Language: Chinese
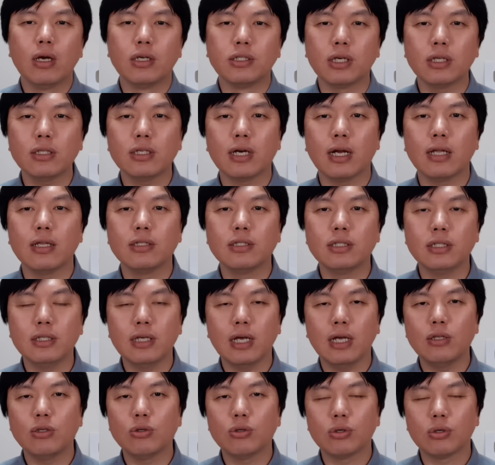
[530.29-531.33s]
整体上呢，今
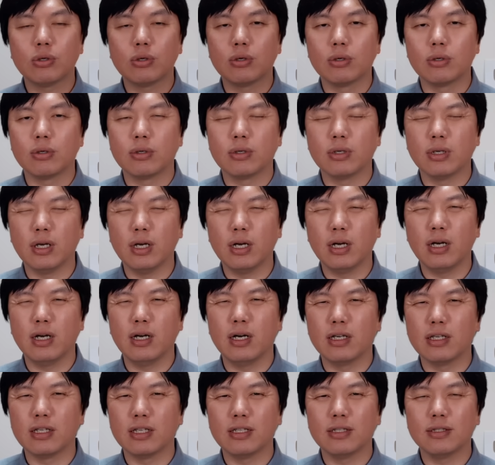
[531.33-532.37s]
天就是
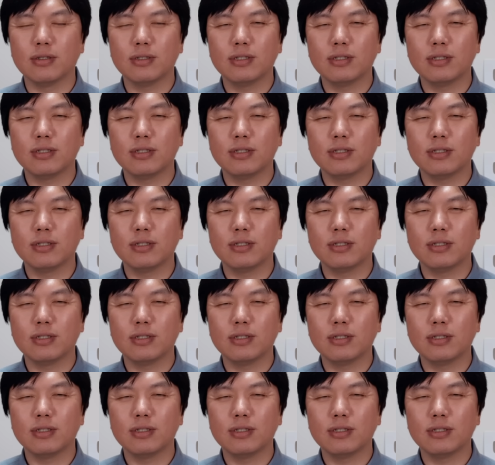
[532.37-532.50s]
呃，